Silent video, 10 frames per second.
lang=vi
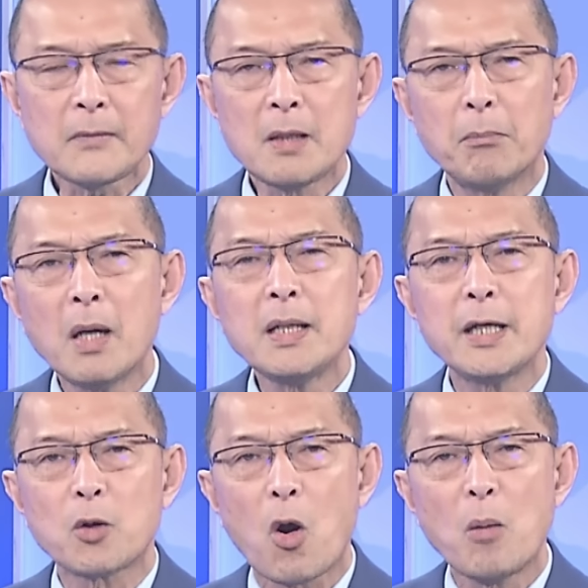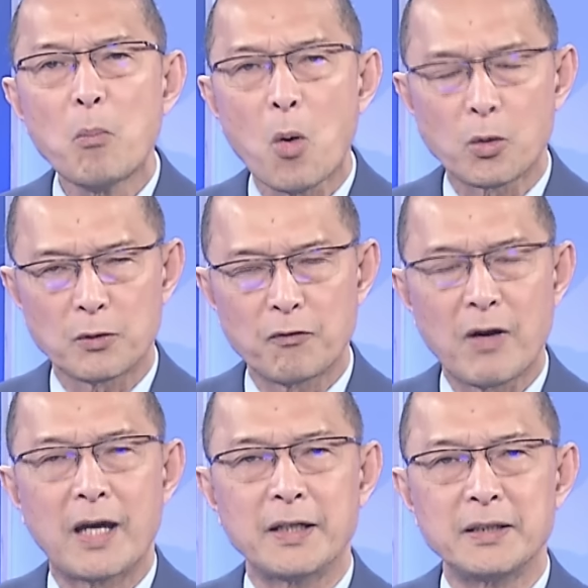Mới đây có một
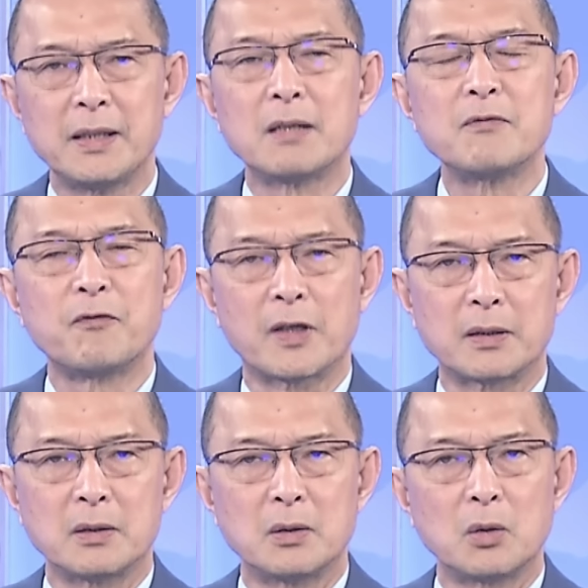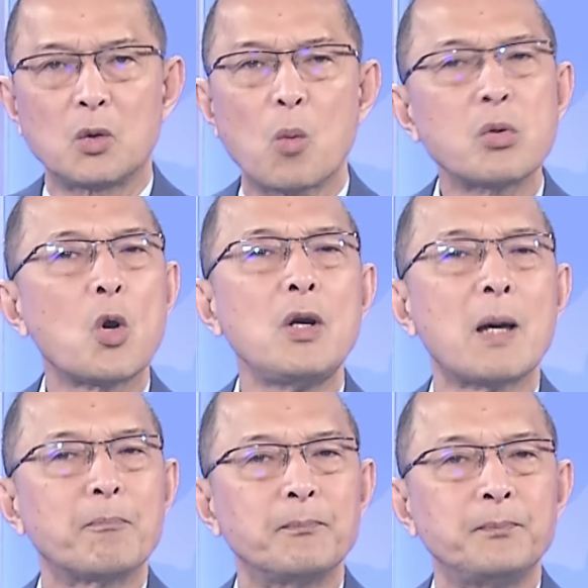vài nhân vật cũng đối
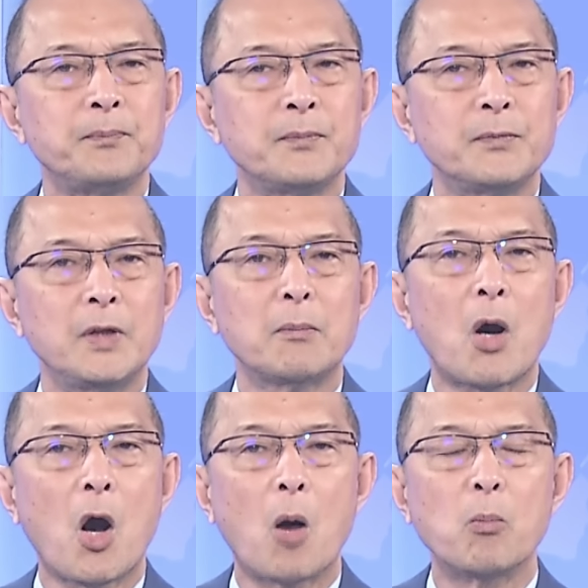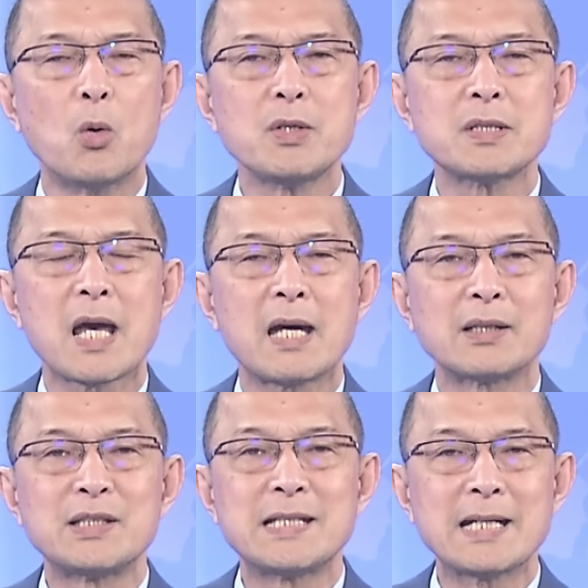lập, nhưng mà họ muốn ra
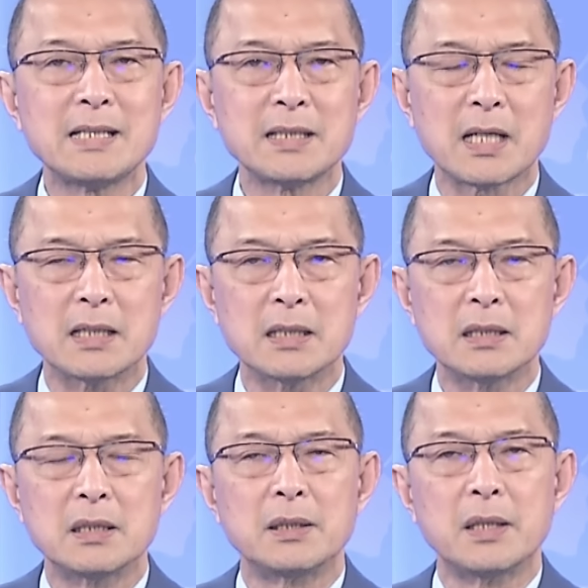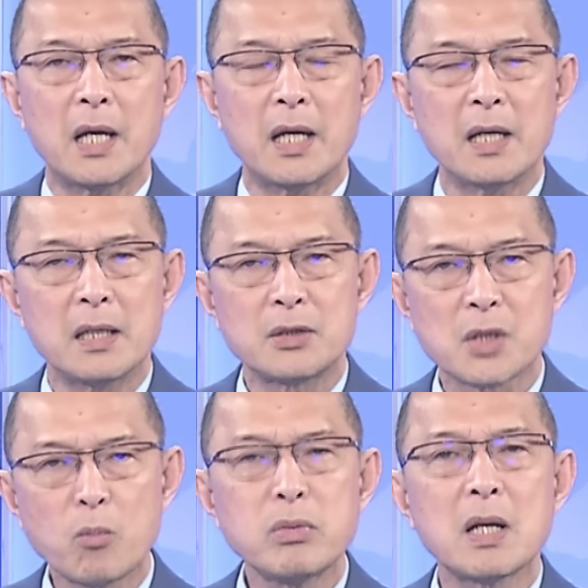tranh cử để
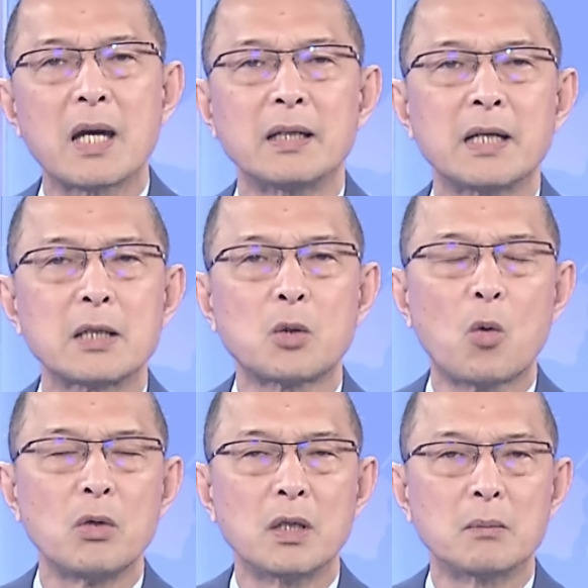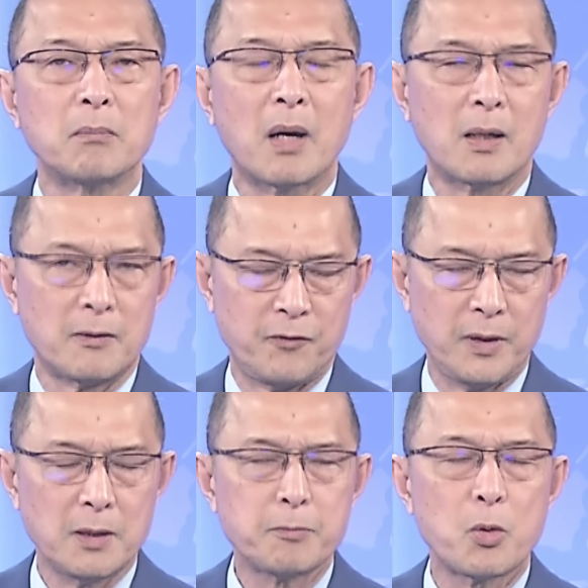chống lại các nỗ lực mà
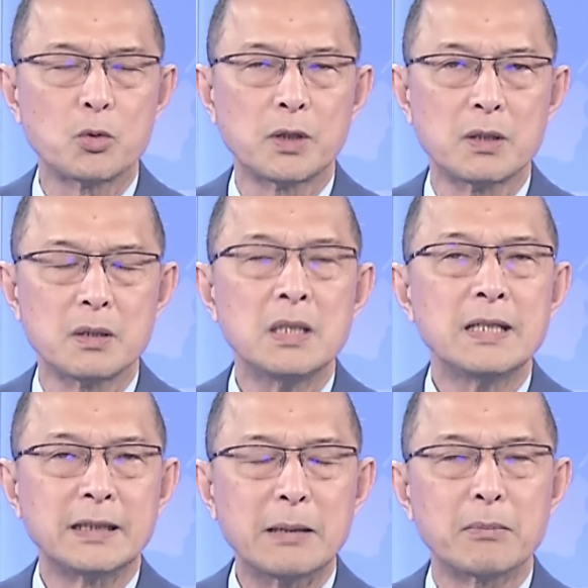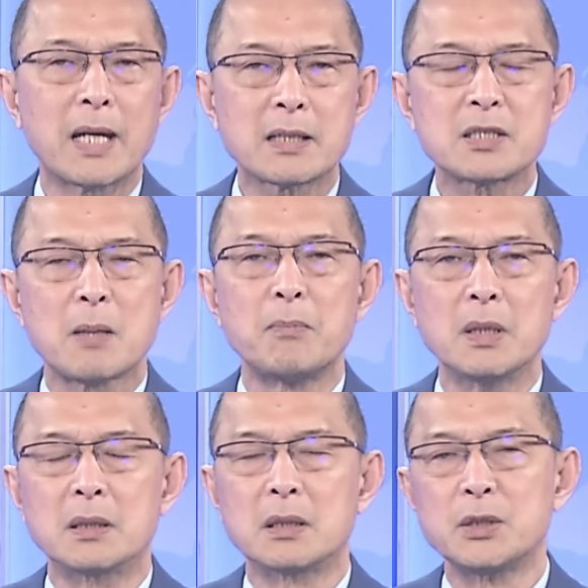phía Putin tìm cách xâm
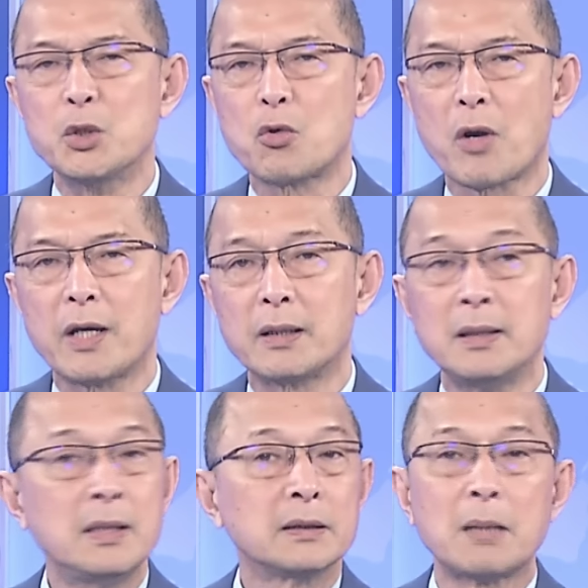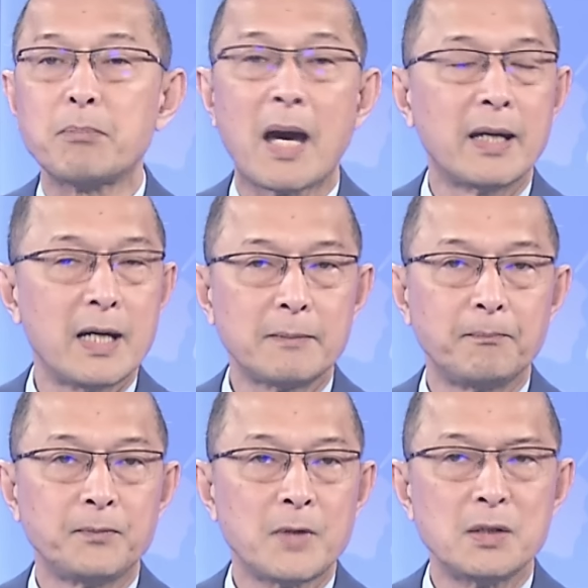lược Ukraine. Thất bại hết,
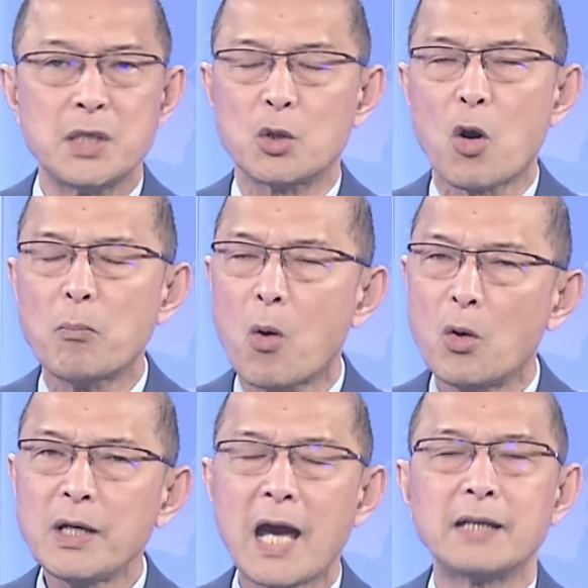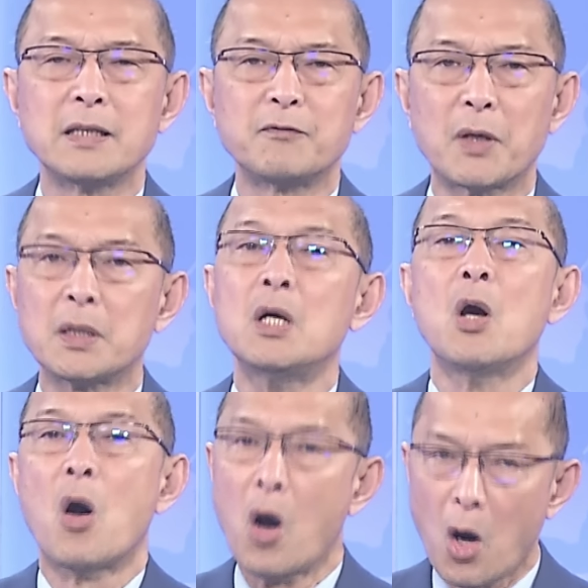chỉ có mỗi hai nhân vật.
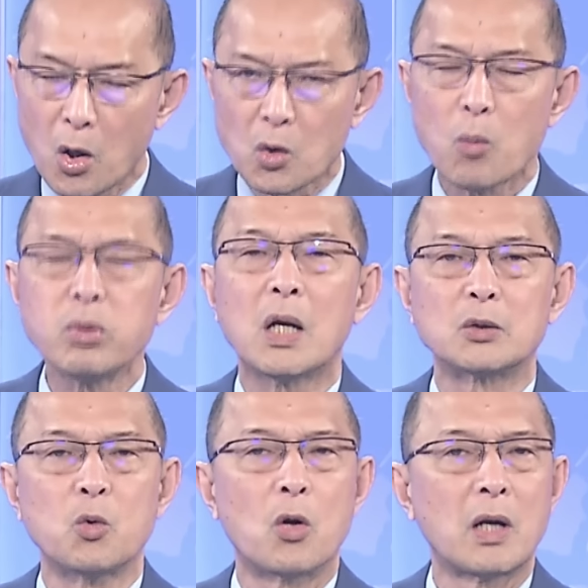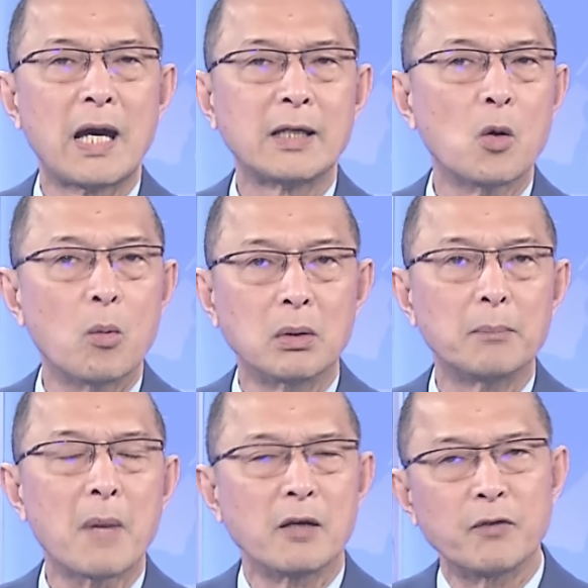Họ cũng là thuộc anh hùng
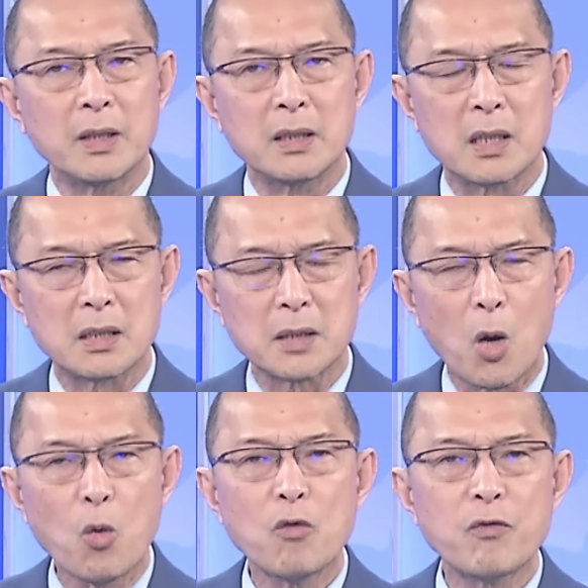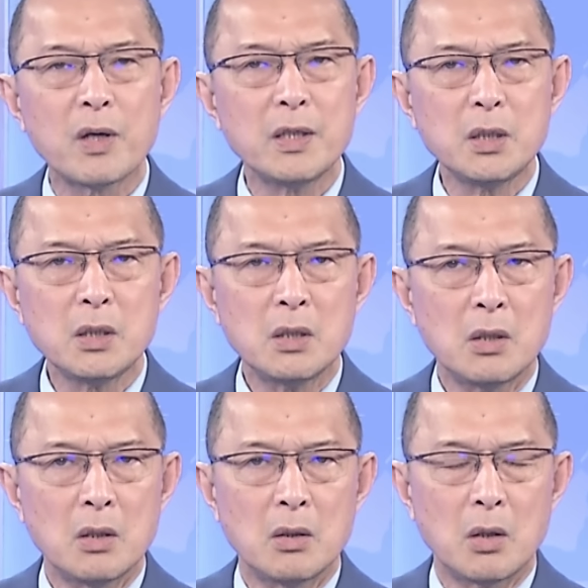bởi vì đấu với
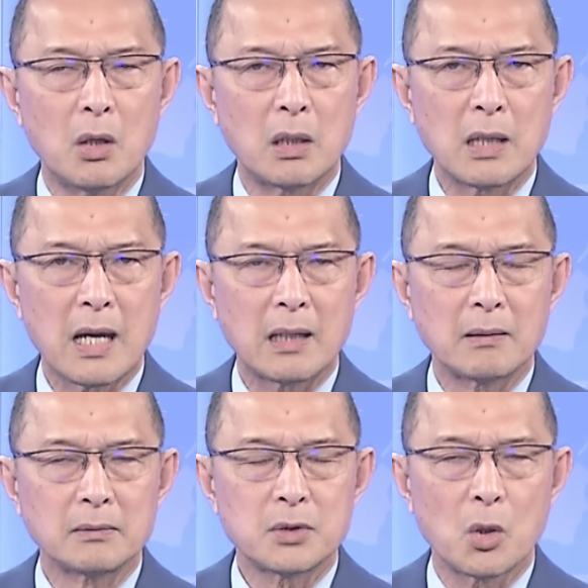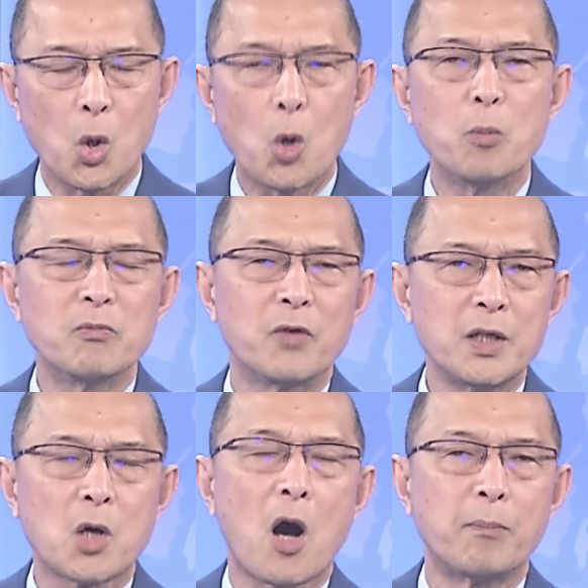hùm với
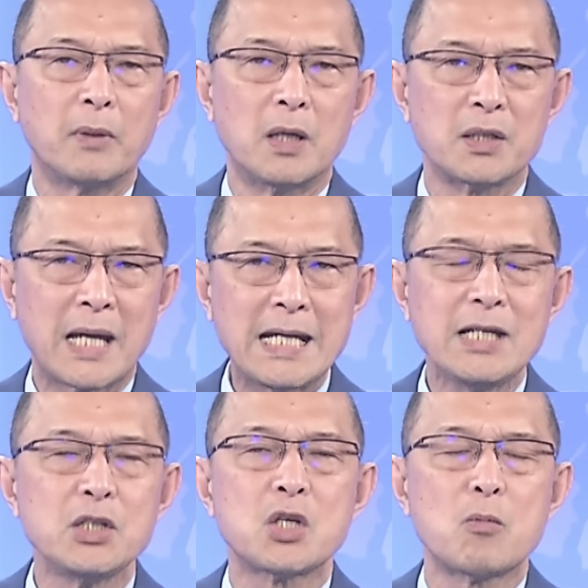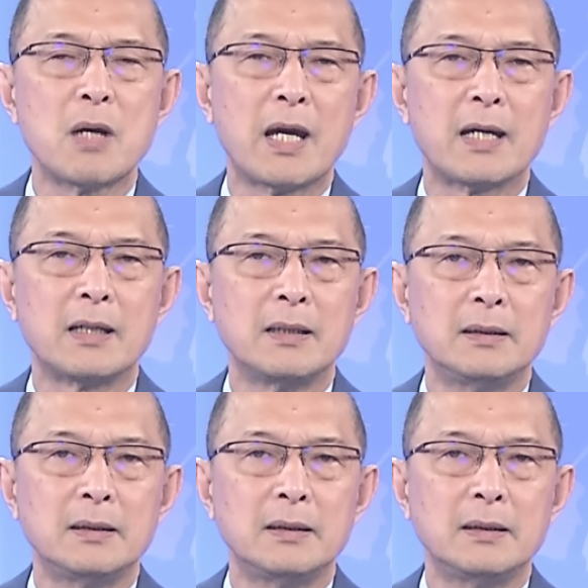cọp ngay trong hang.